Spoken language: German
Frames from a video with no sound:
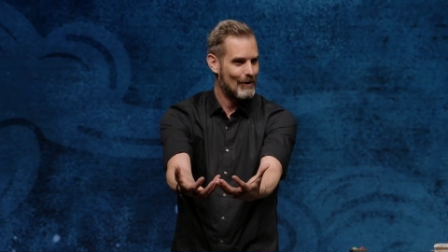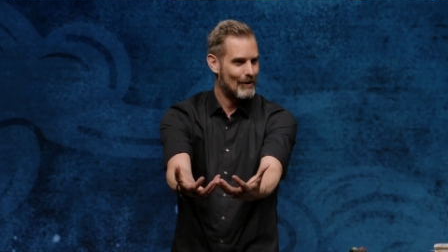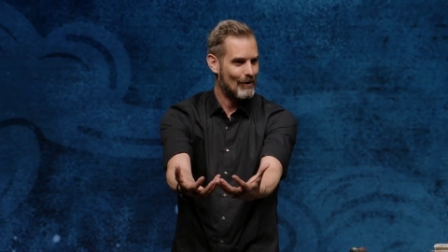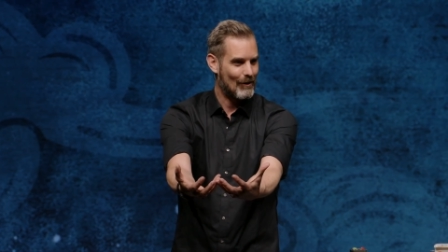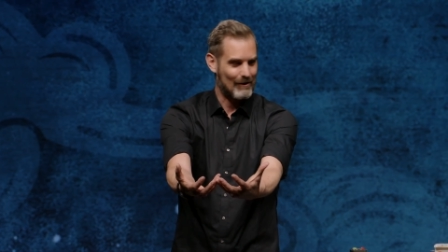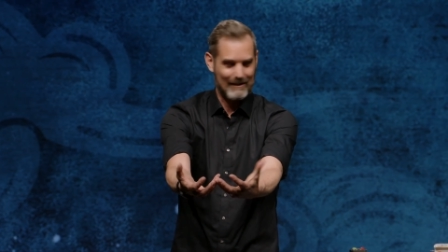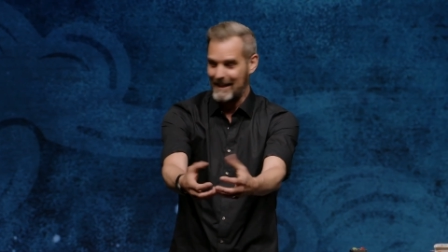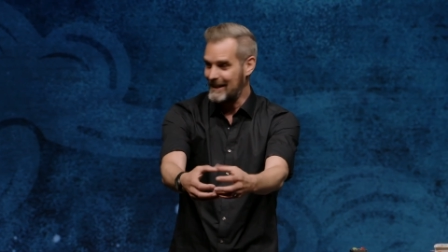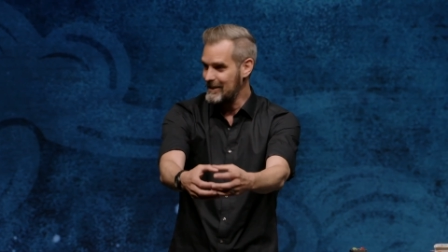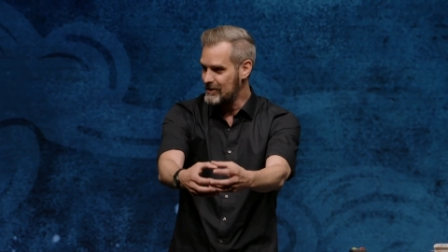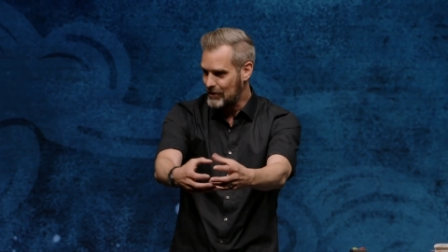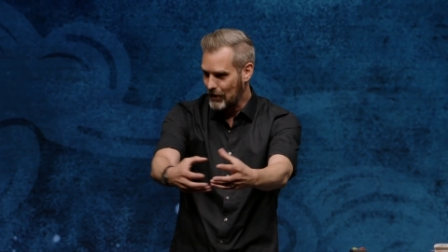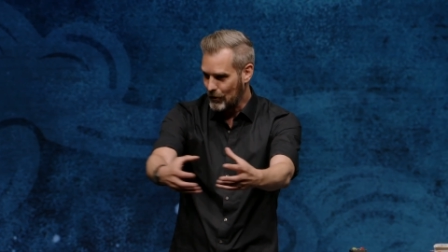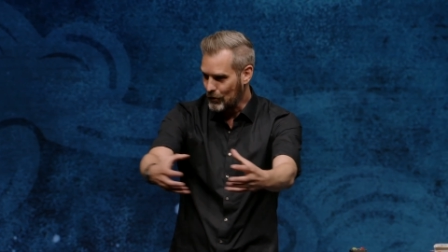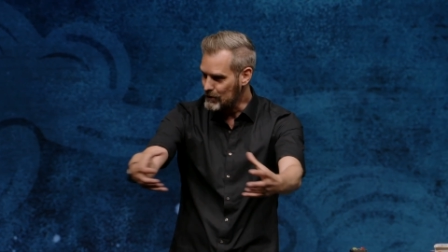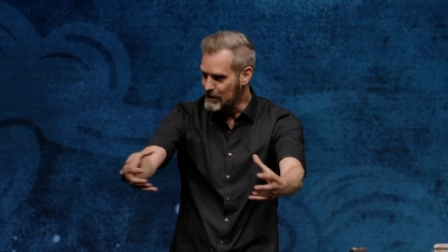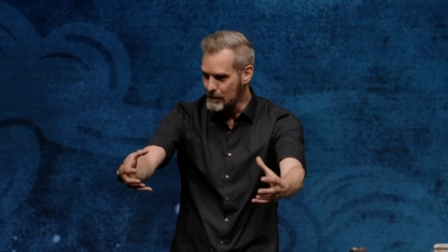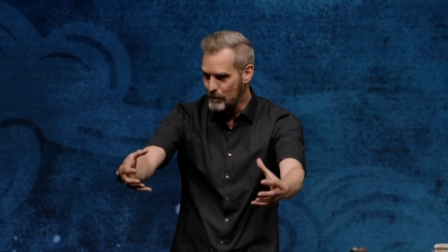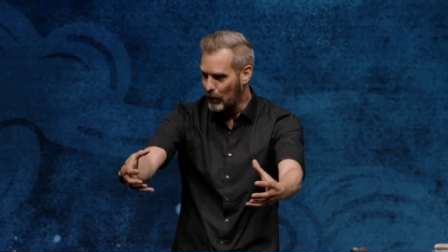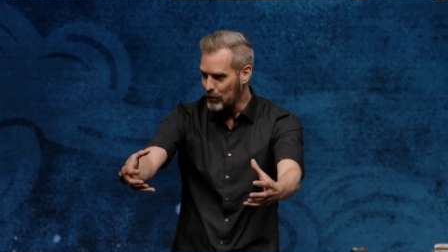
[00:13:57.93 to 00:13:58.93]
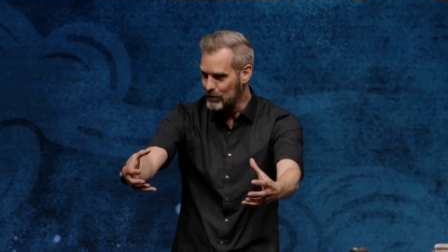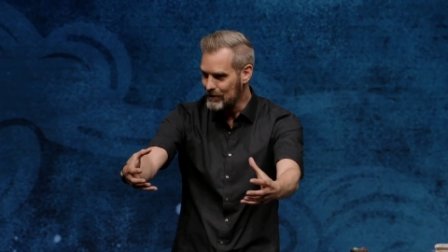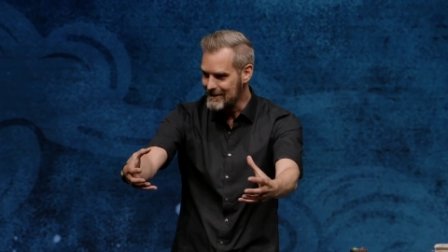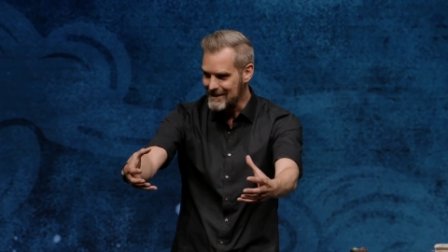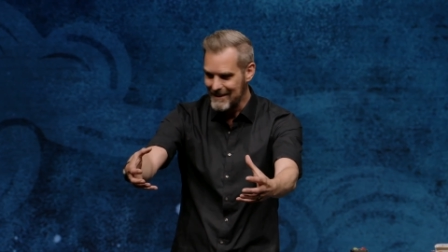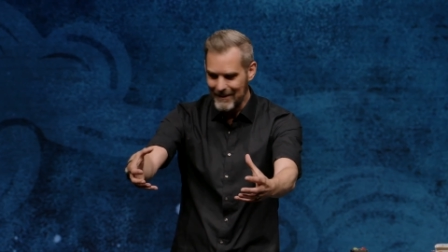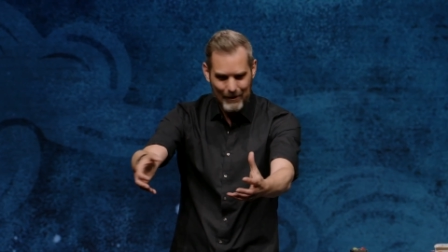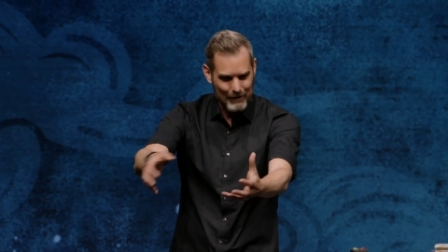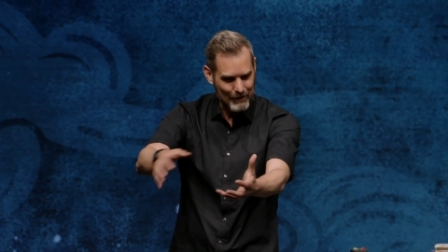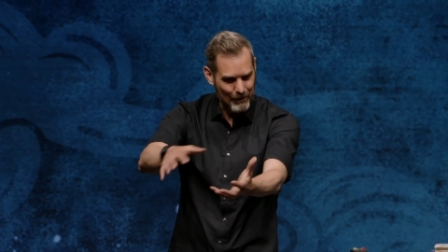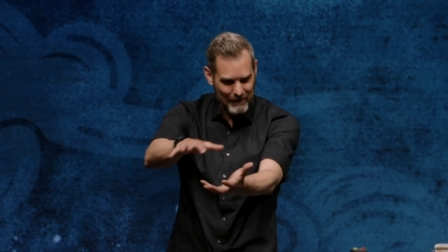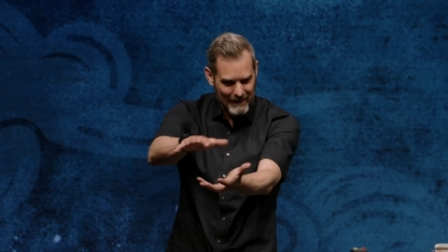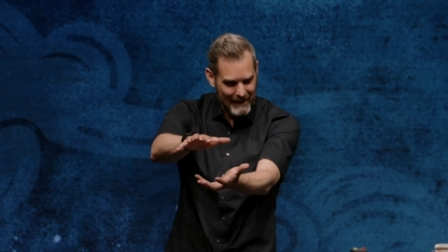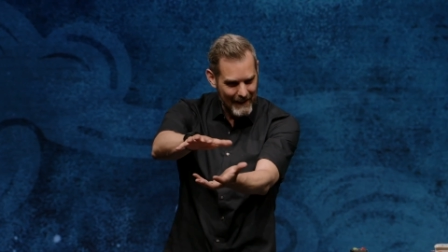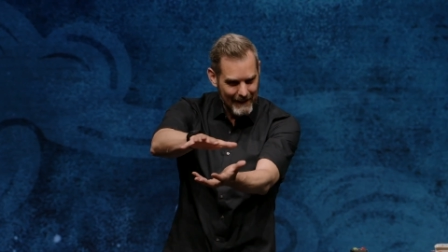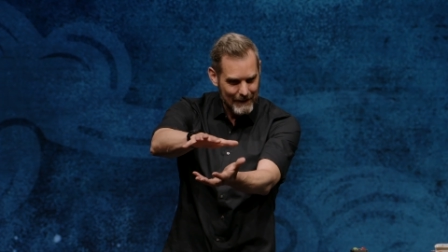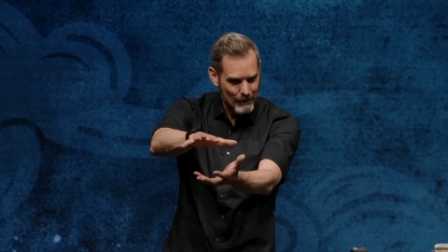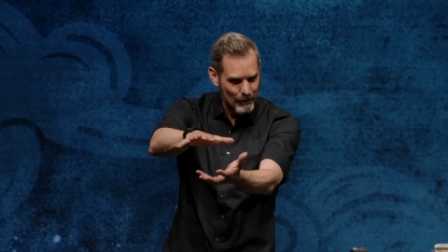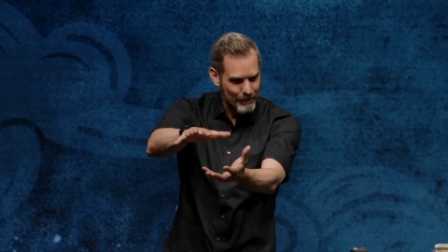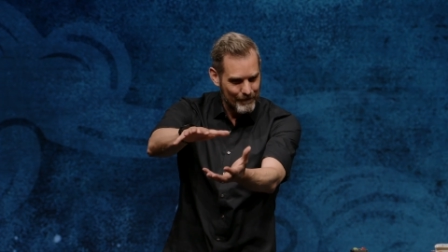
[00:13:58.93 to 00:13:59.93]
Und dann ist da noch die Bundeslade und
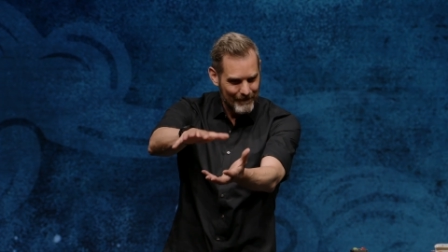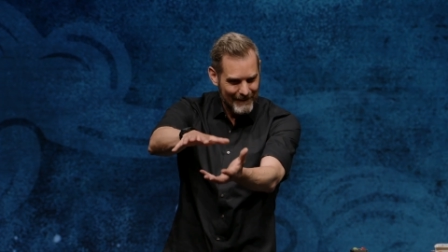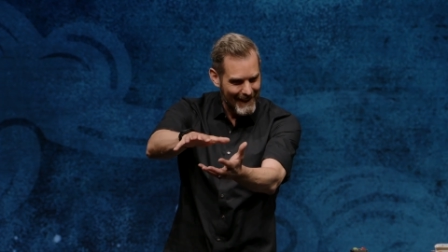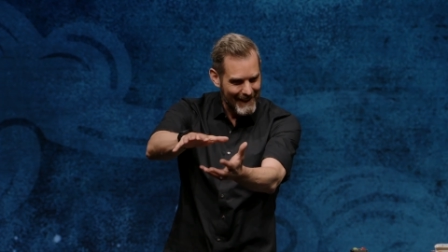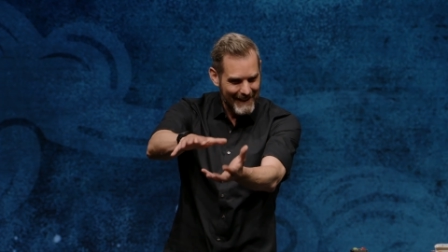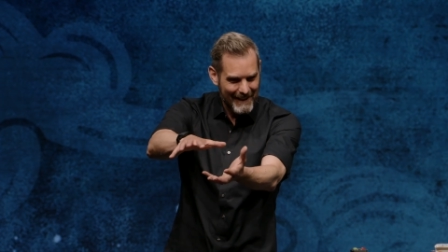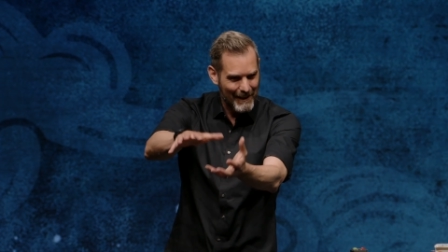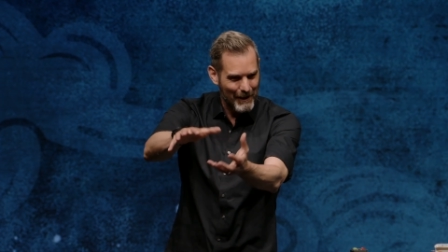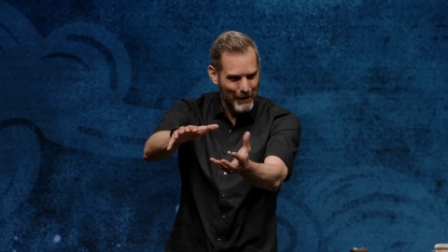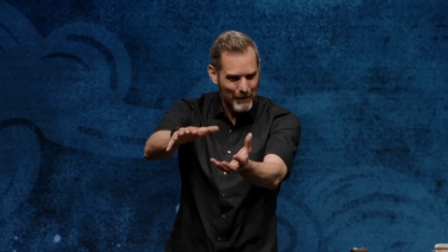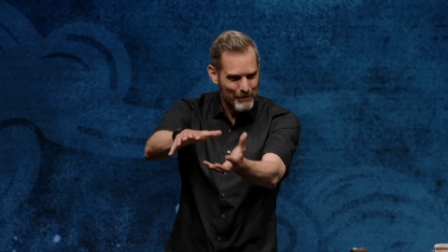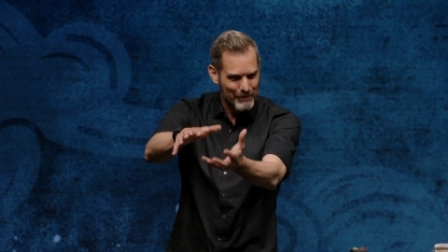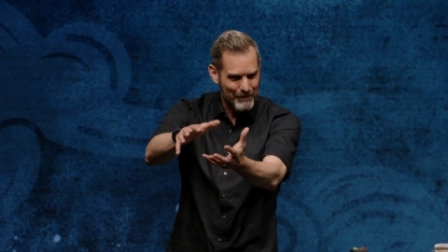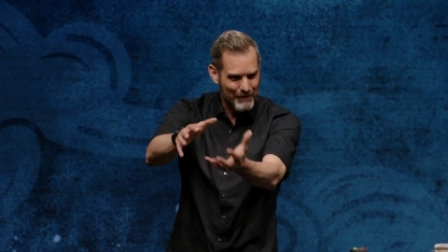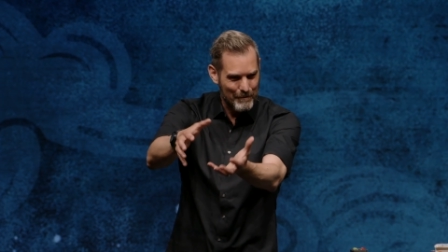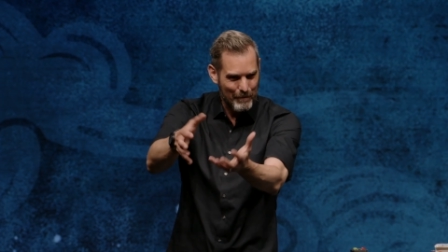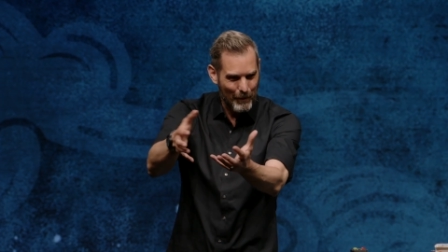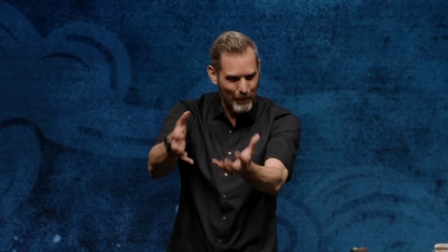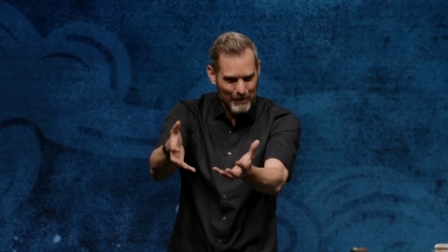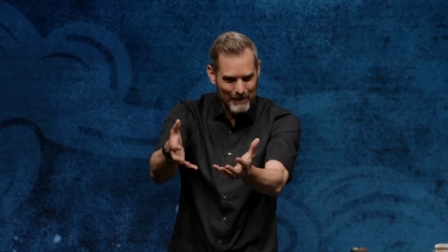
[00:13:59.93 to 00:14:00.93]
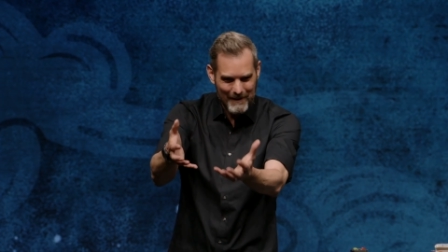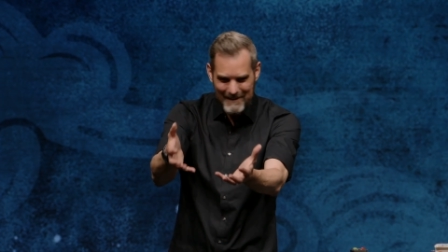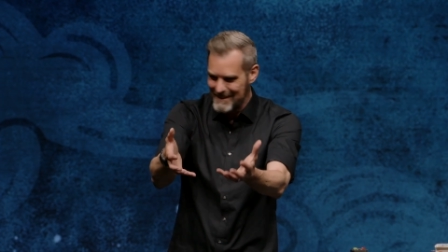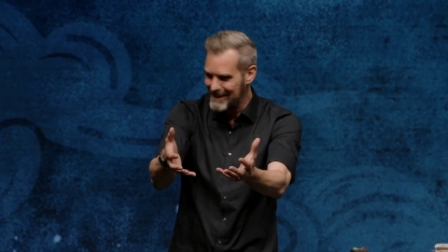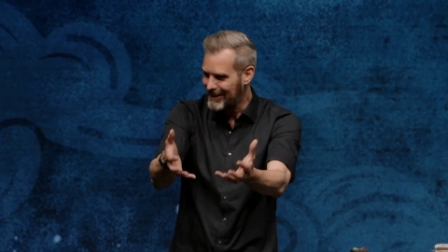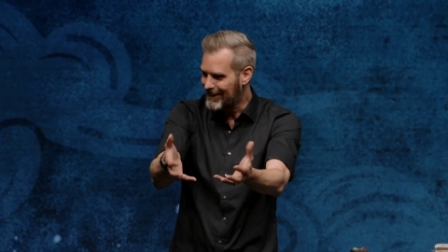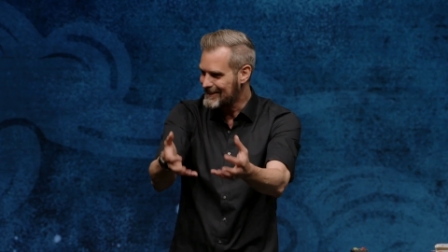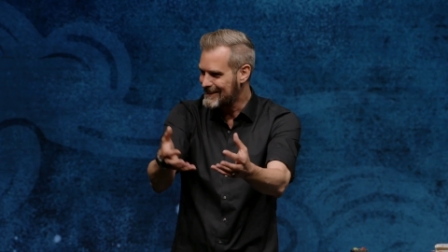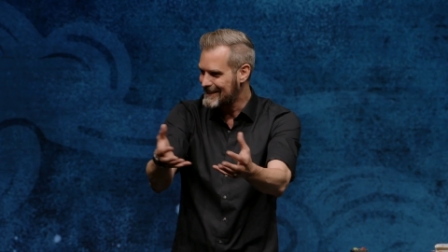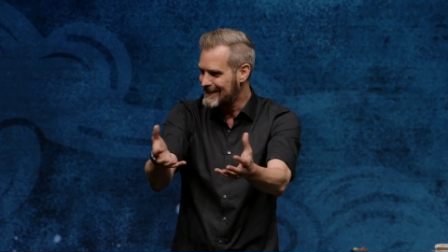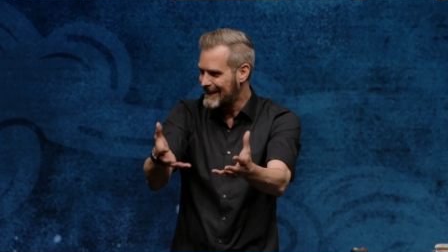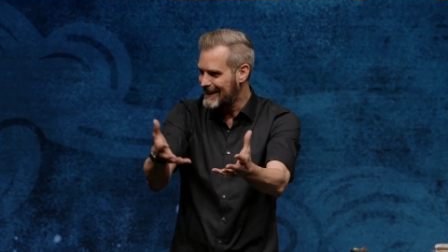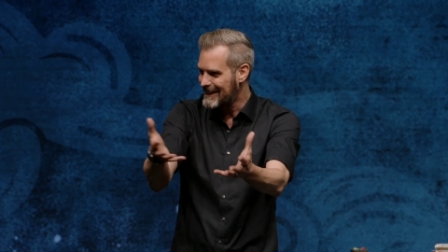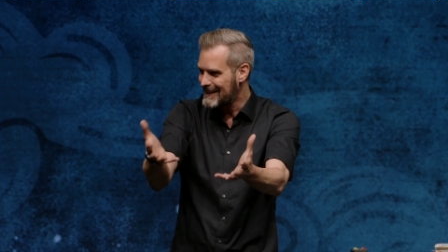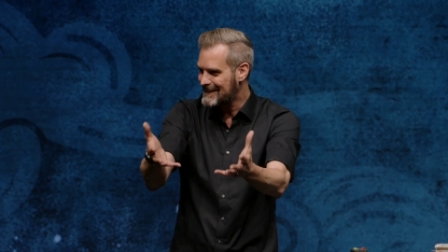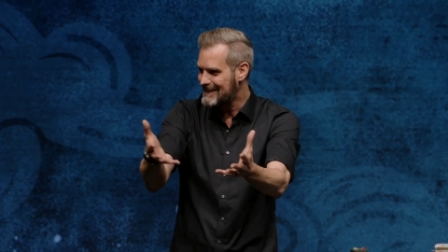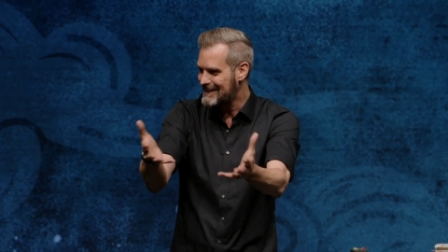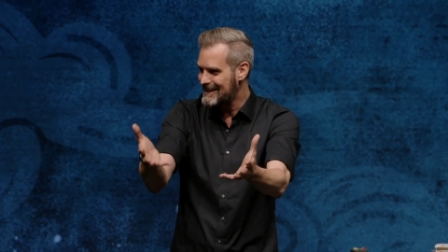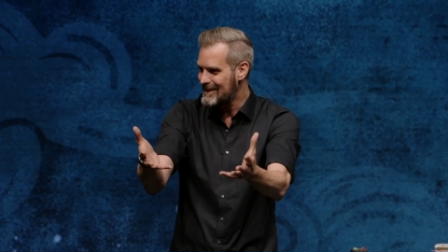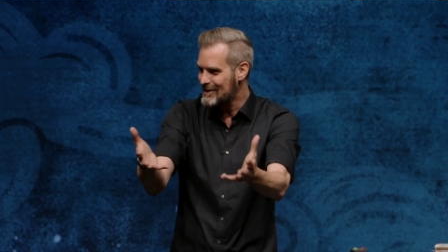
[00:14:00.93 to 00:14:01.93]
dort auf dem Deckel auf der Bundeslade,
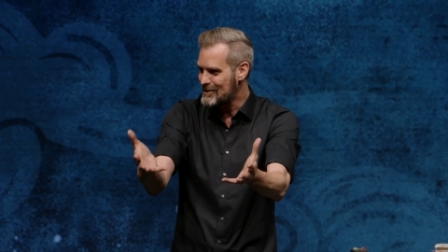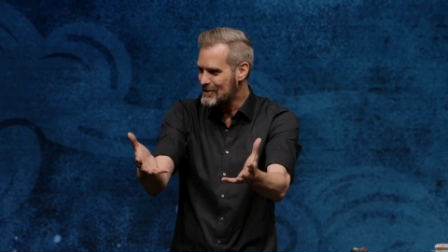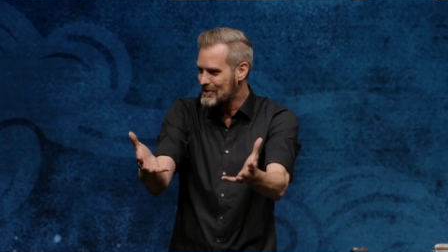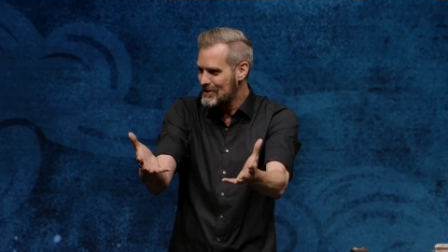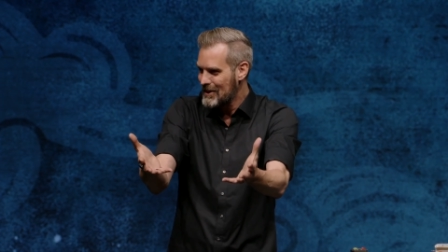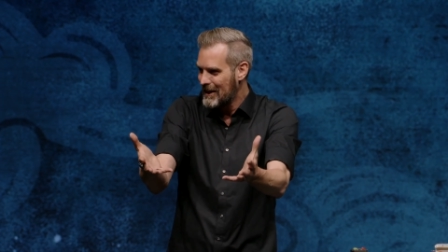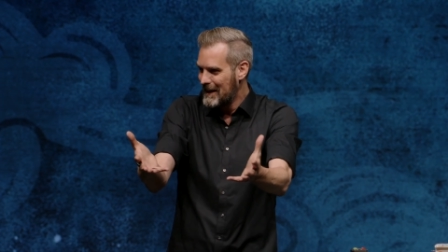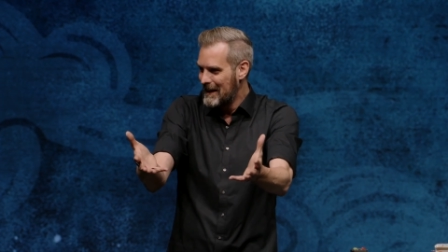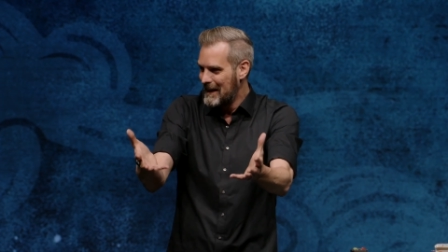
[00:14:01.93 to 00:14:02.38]
dort ist